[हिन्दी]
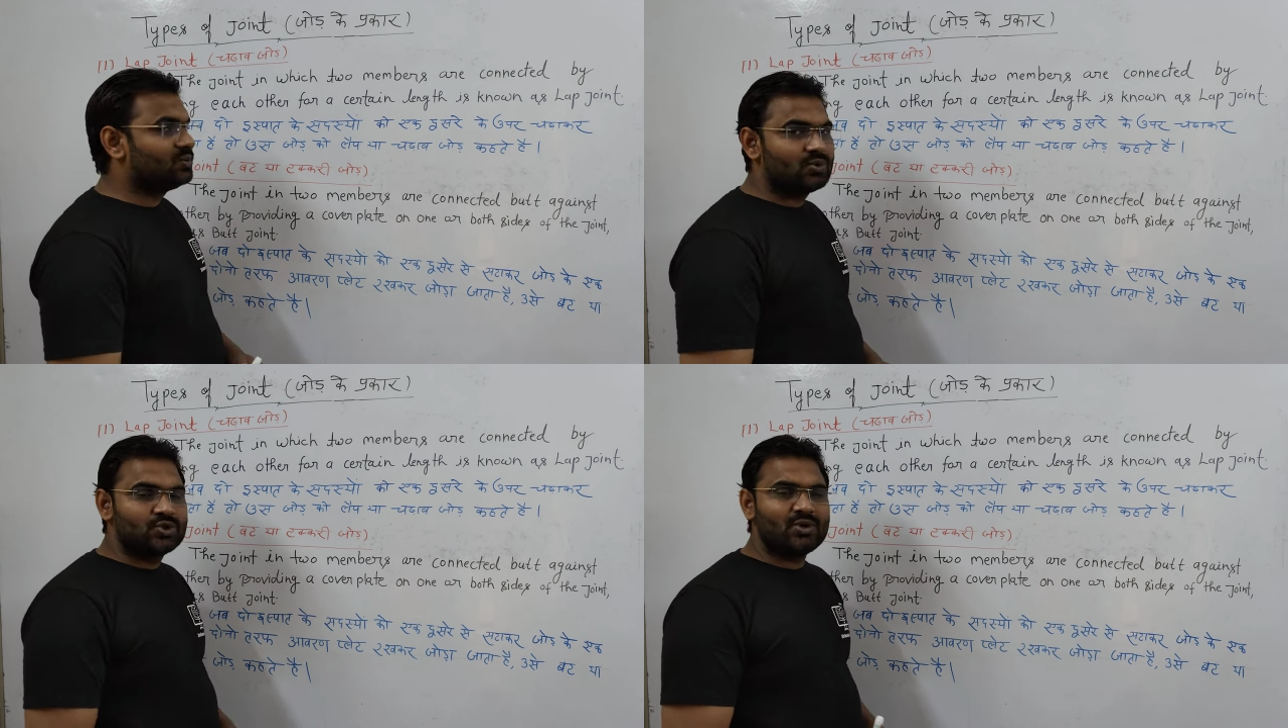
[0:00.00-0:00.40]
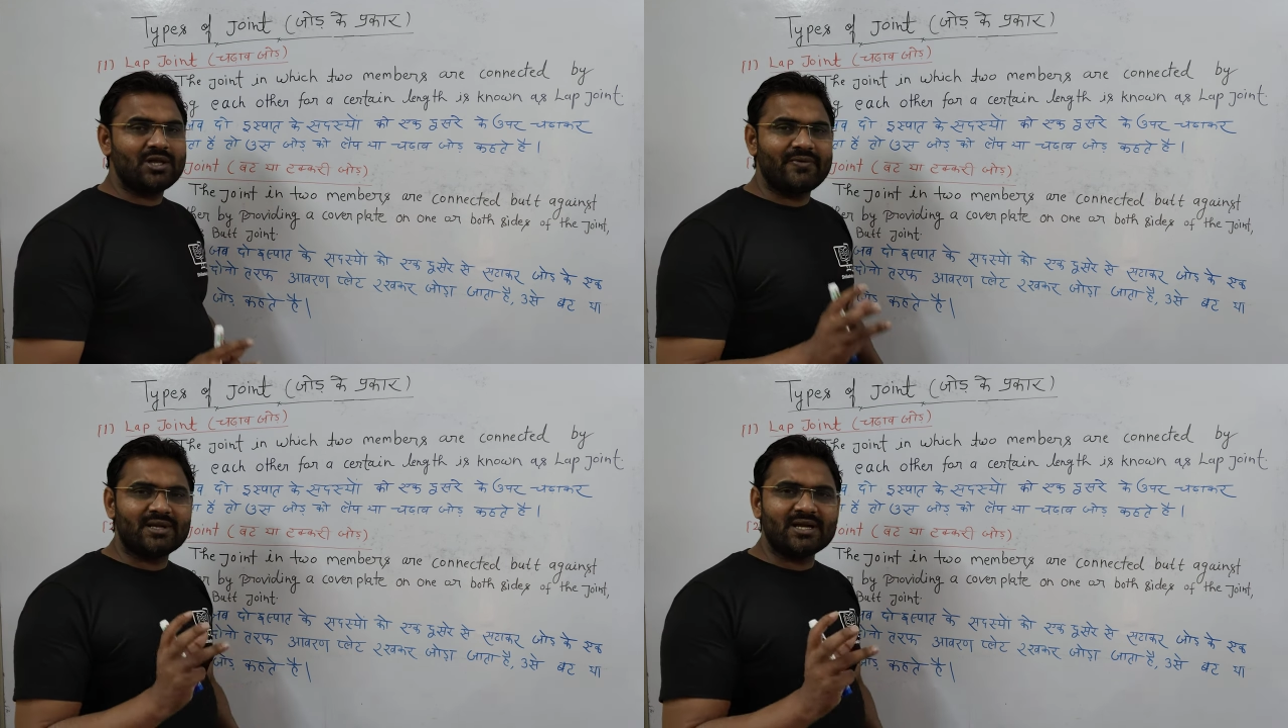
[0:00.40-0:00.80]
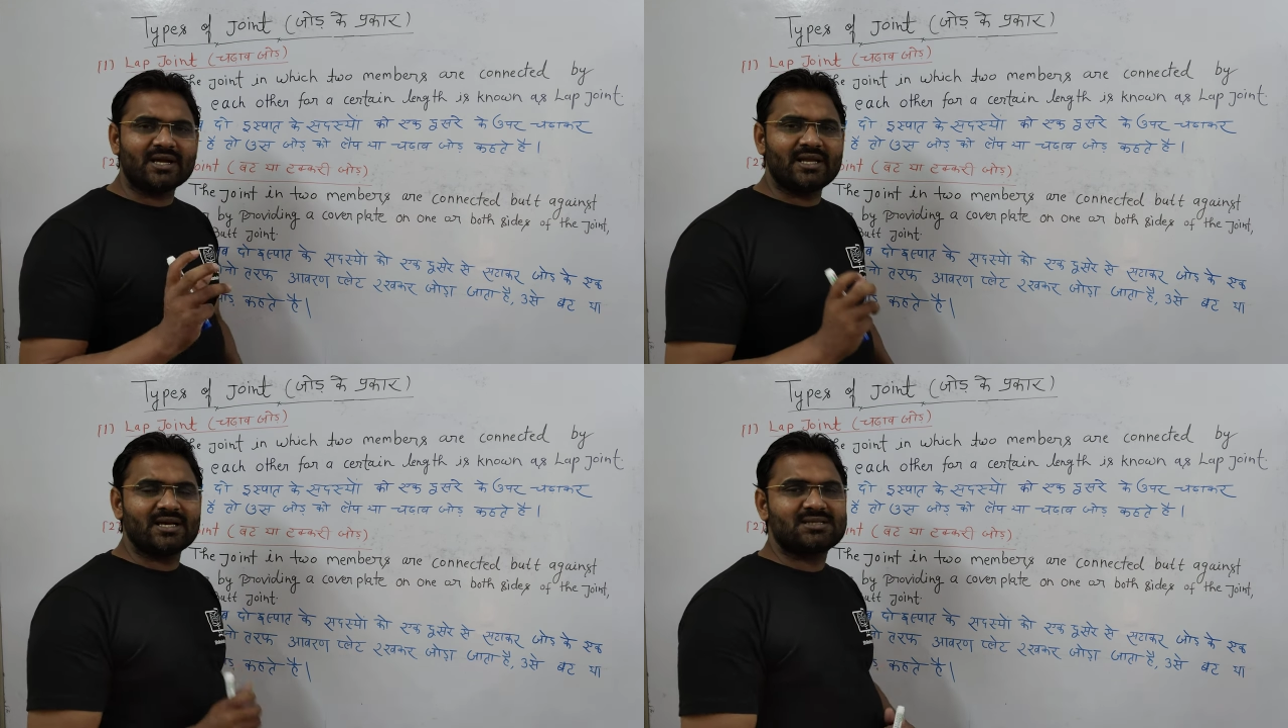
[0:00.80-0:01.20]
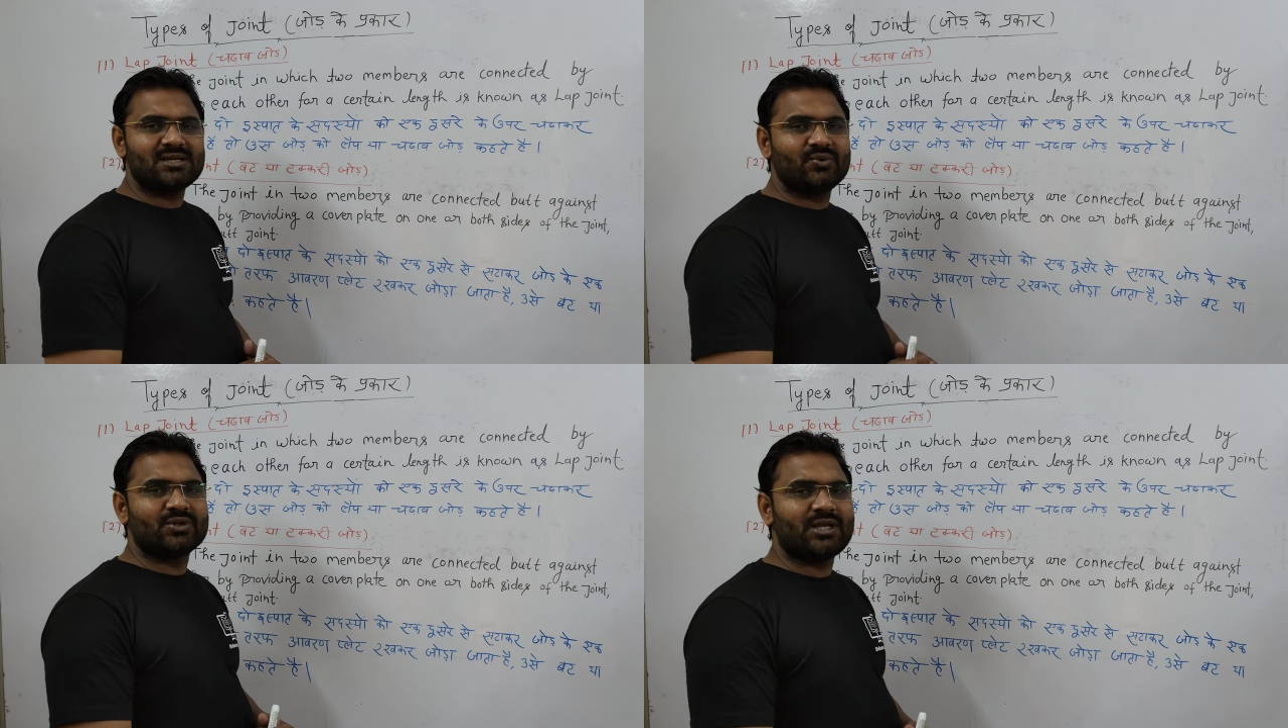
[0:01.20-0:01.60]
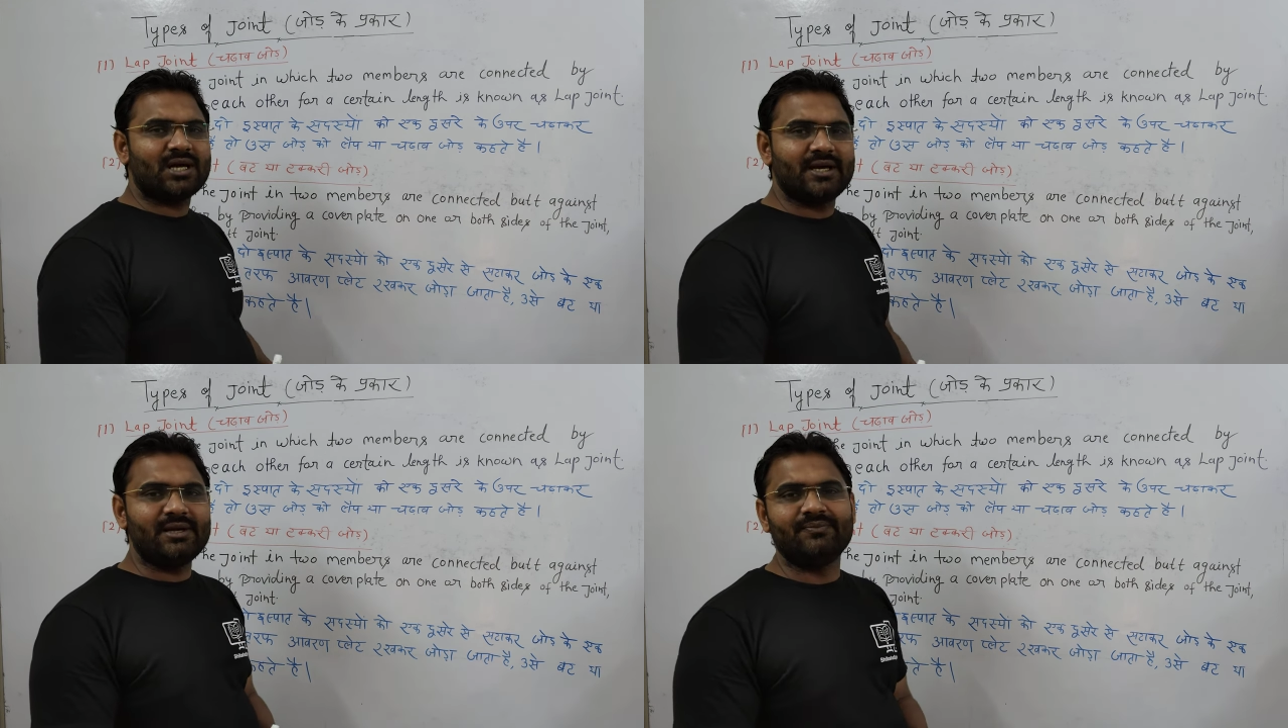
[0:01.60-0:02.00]
तो जो रिवेटेड कनेक्शन
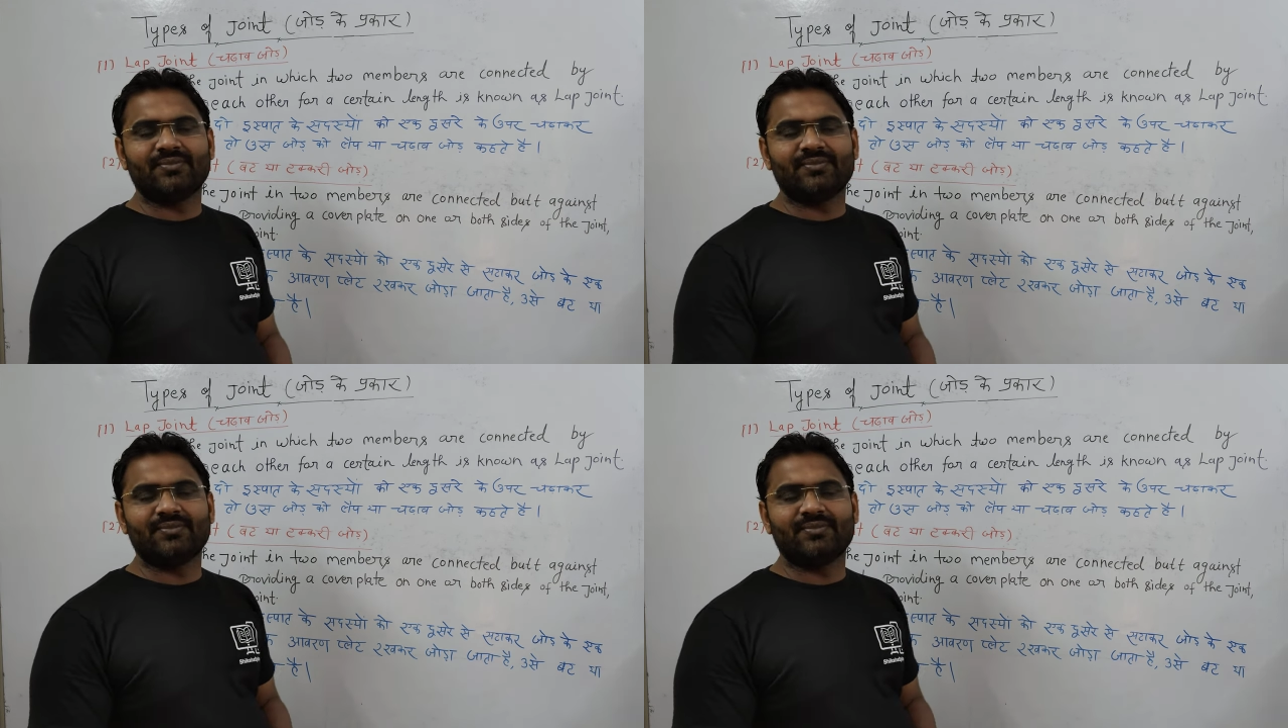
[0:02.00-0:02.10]
होता है